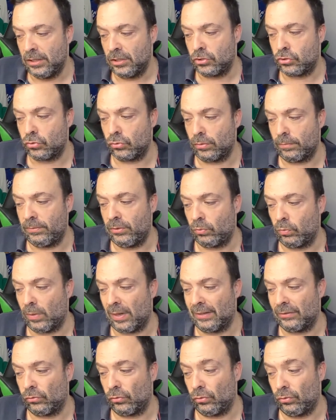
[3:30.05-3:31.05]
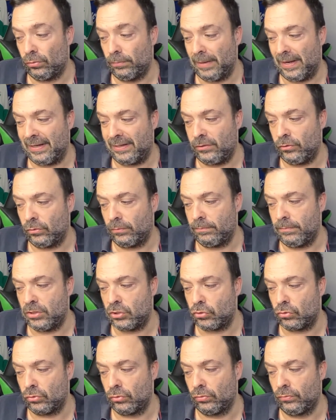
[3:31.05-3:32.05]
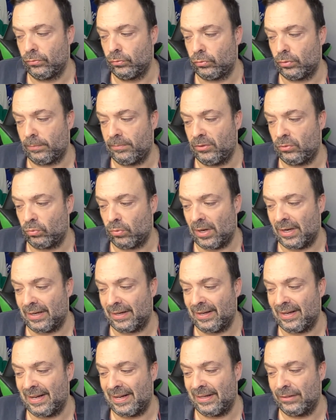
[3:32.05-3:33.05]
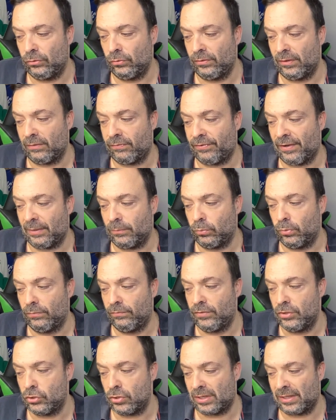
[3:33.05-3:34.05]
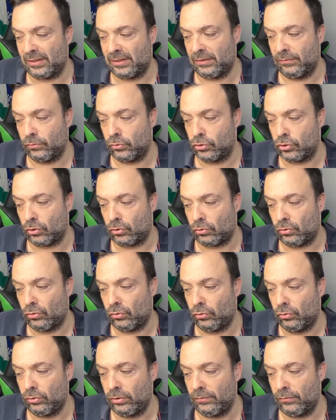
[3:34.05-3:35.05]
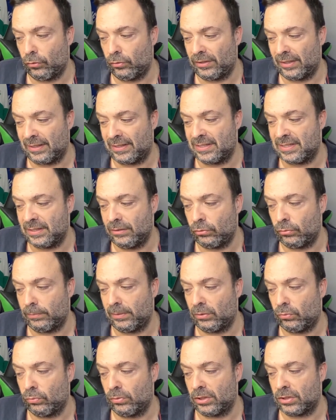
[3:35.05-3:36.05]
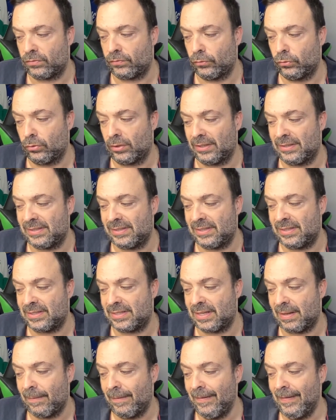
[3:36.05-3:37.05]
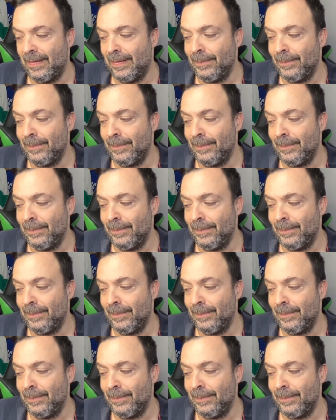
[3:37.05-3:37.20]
Sono abituato, o meglio, mi sono dovuto abituare a dover far buon viso a cattivo gioco ogni volta che sento battuta a sfondo razzista,